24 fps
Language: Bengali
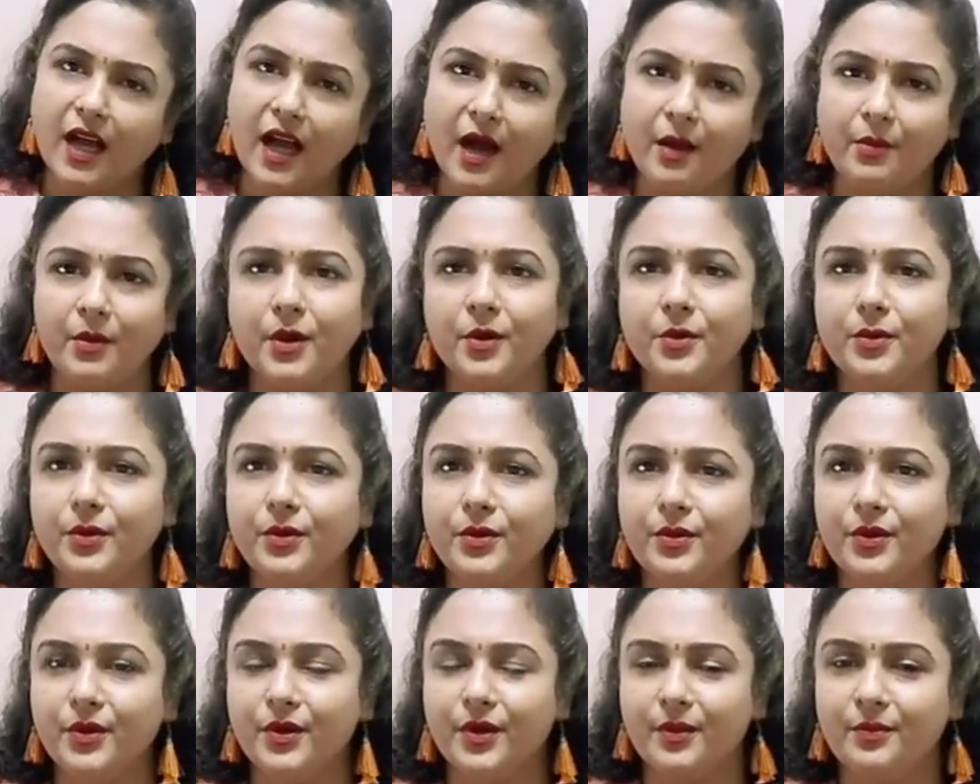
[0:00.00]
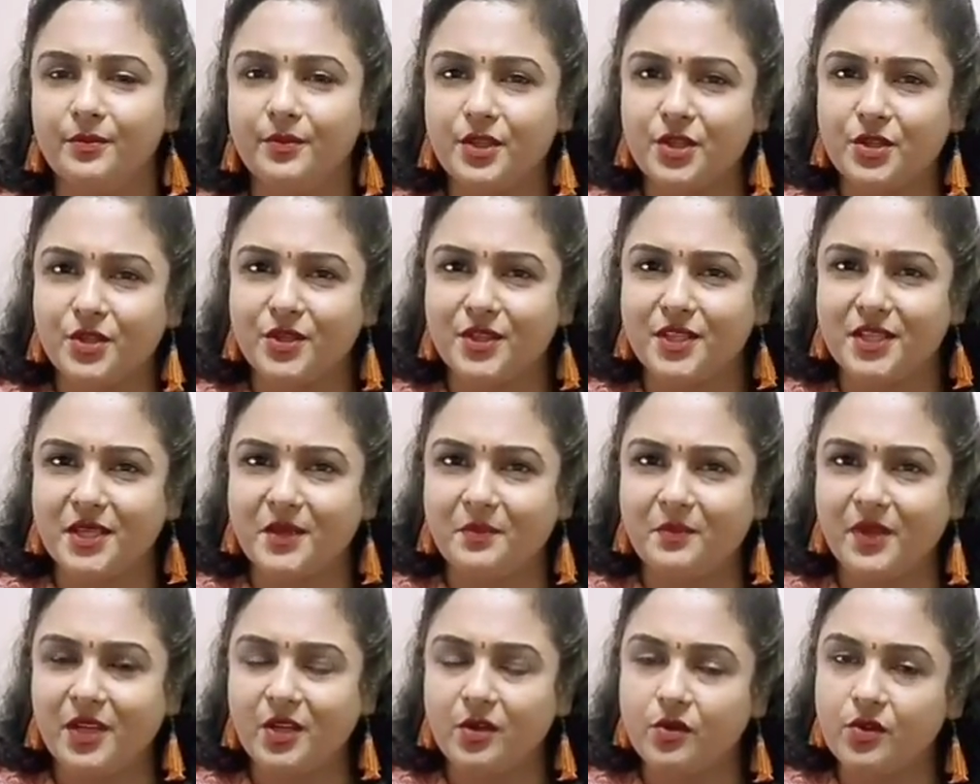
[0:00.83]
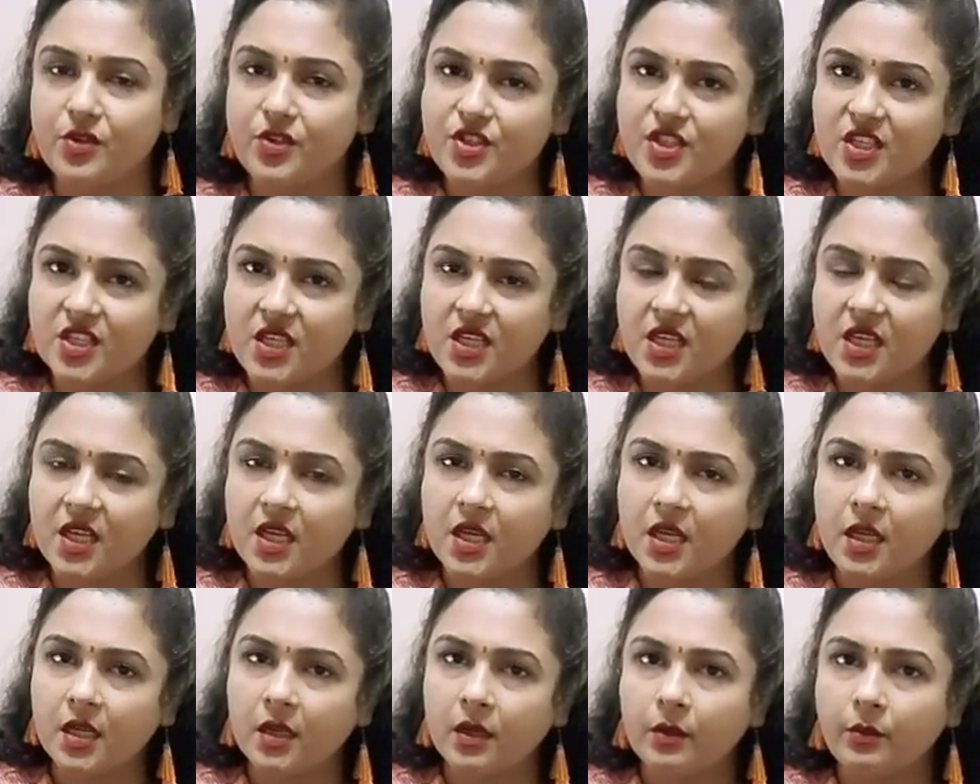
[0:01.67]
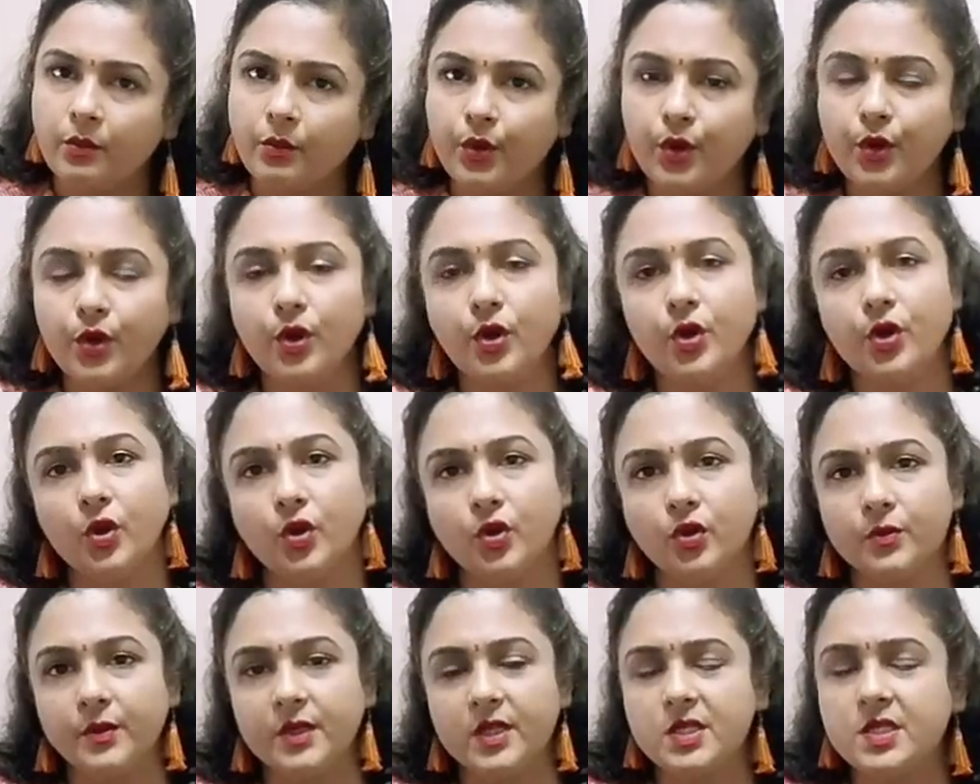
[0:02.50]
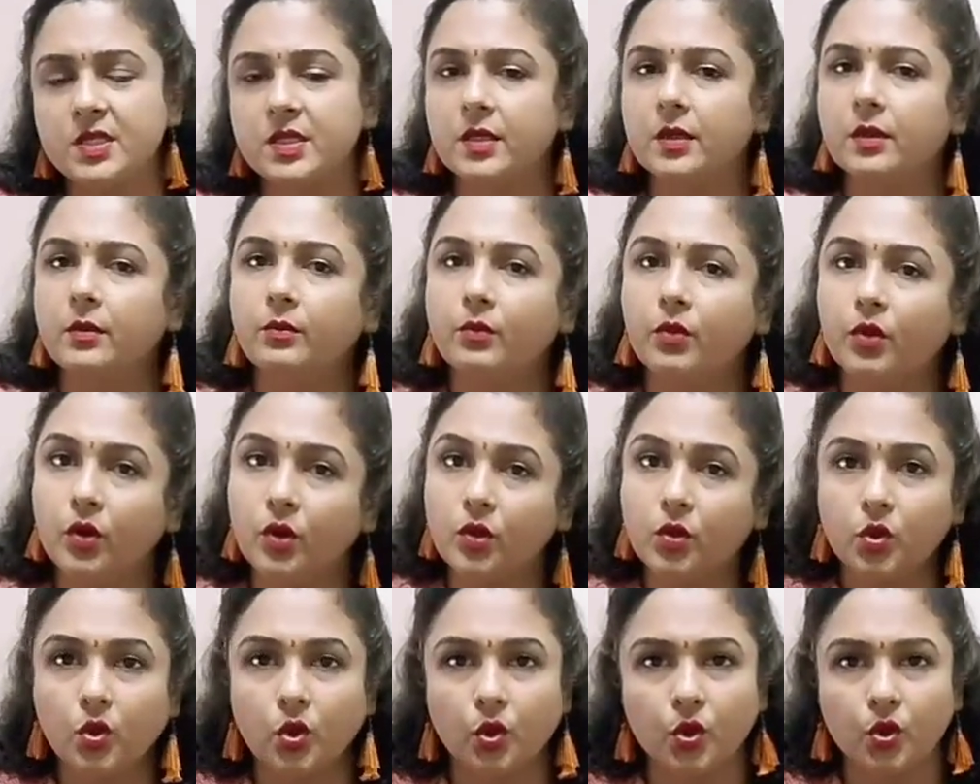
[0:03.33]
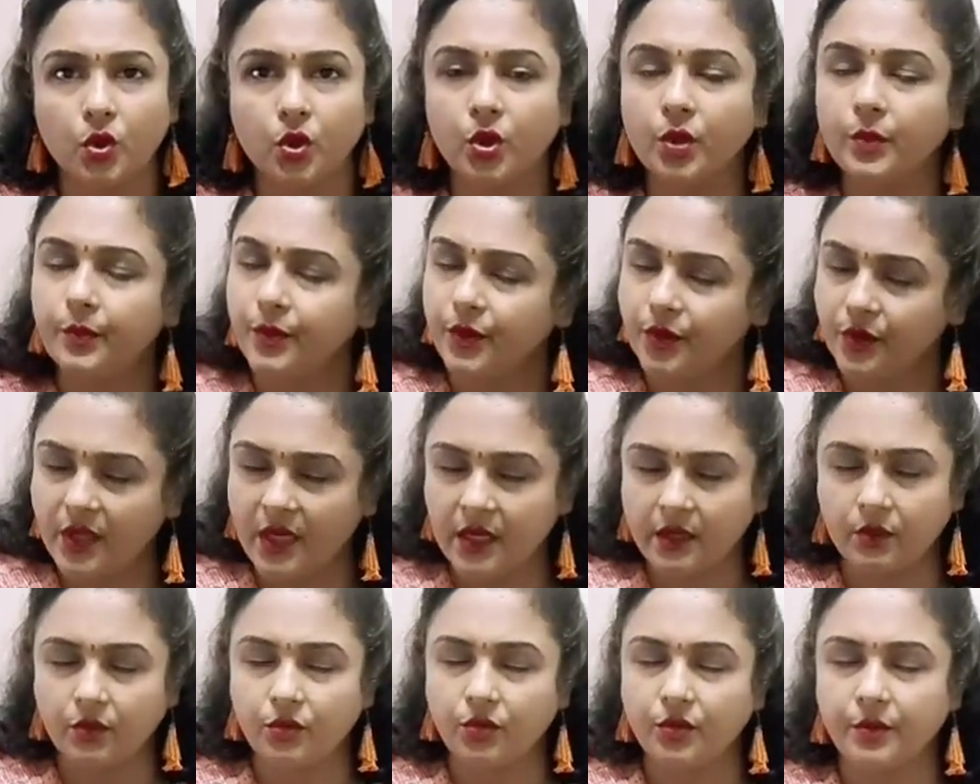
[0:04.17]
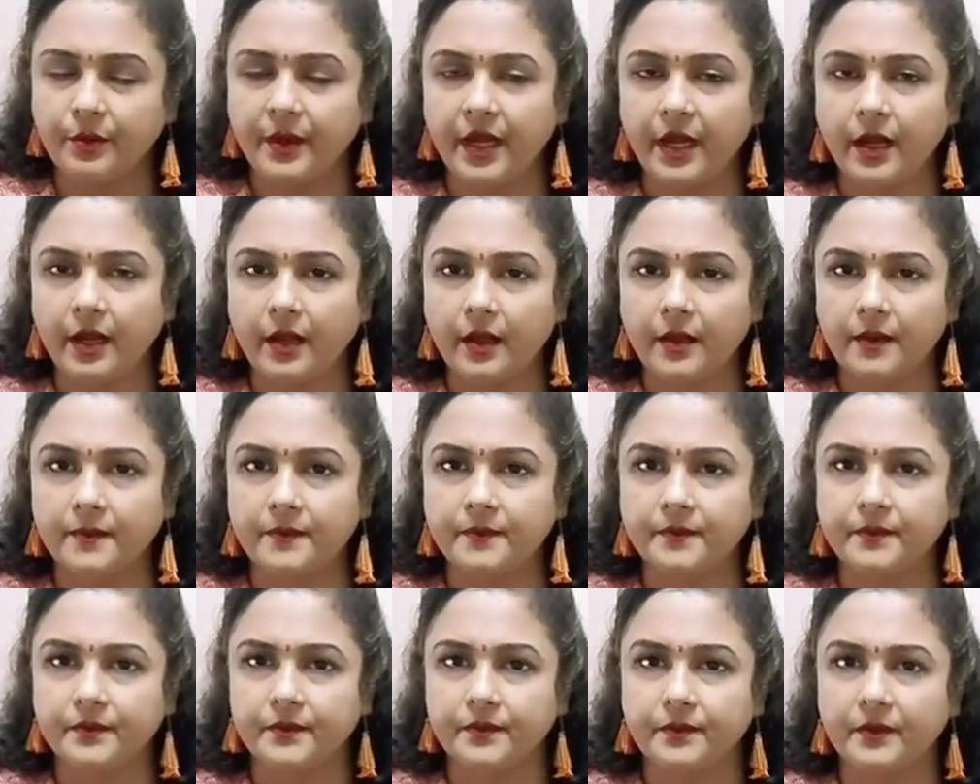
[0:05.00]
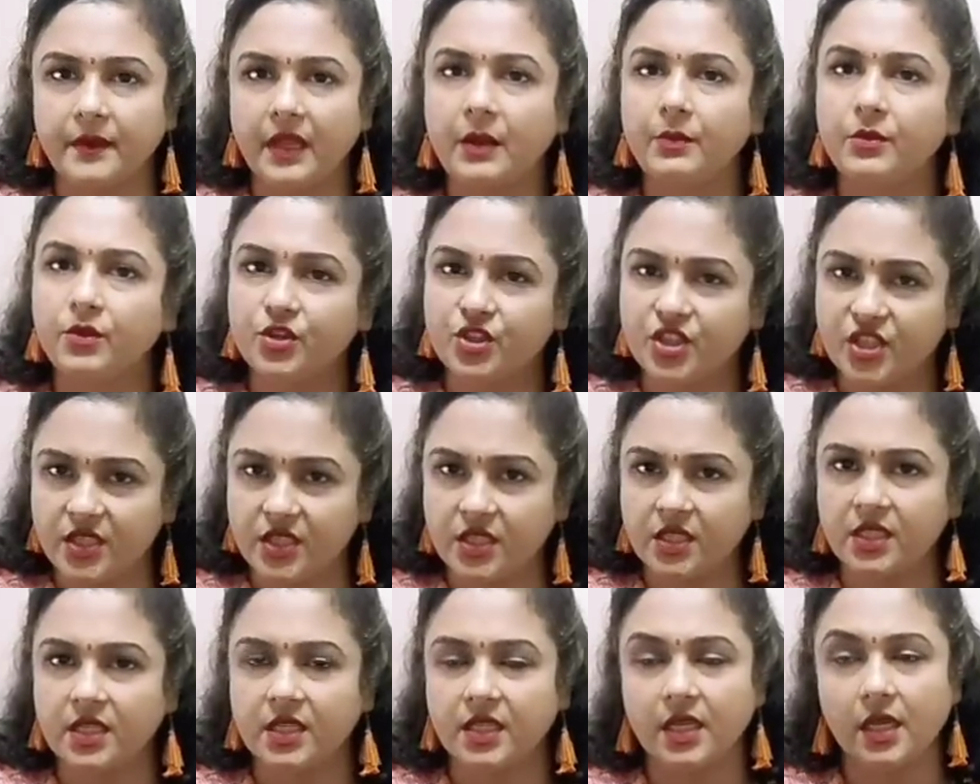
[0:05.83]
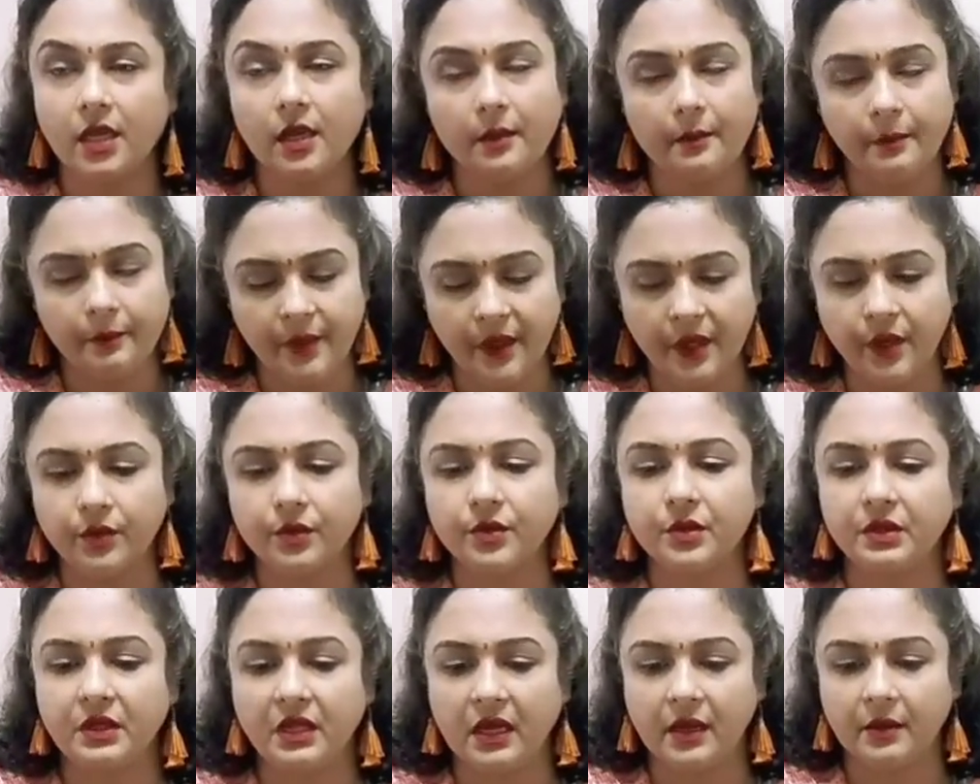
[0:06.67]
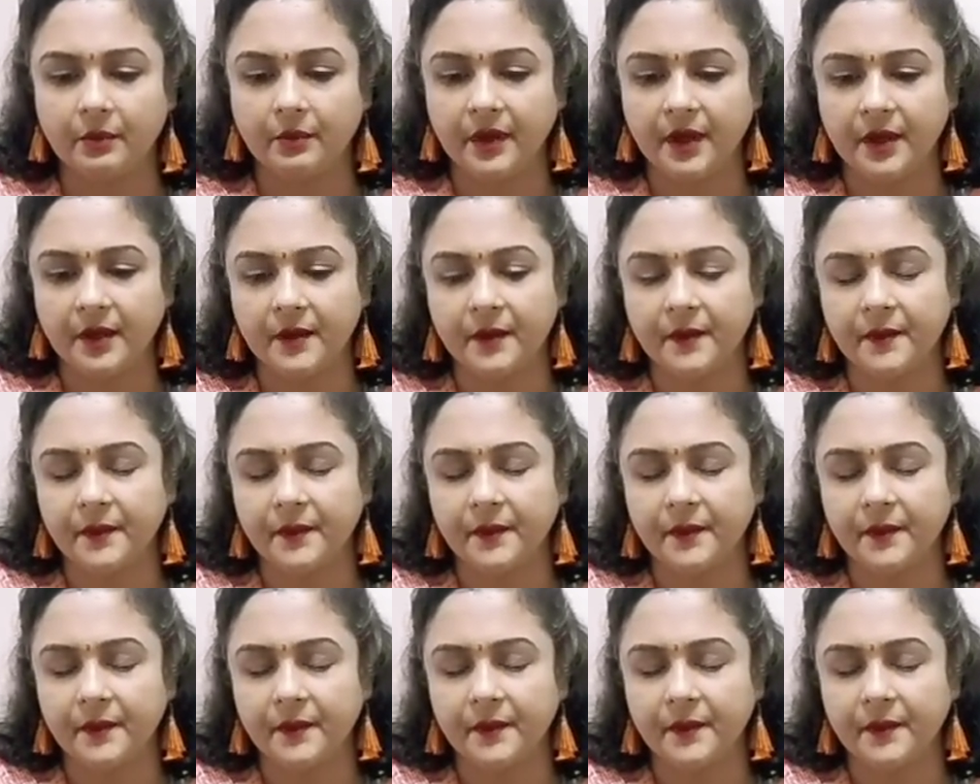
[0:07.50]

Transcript: আবারও বিষয়টি রিপিট করছি ভুল ডকুমেন্টস ভুল তথ্য প্রদান করবেন না এবং সেটি থেকে বিরত থাকবেন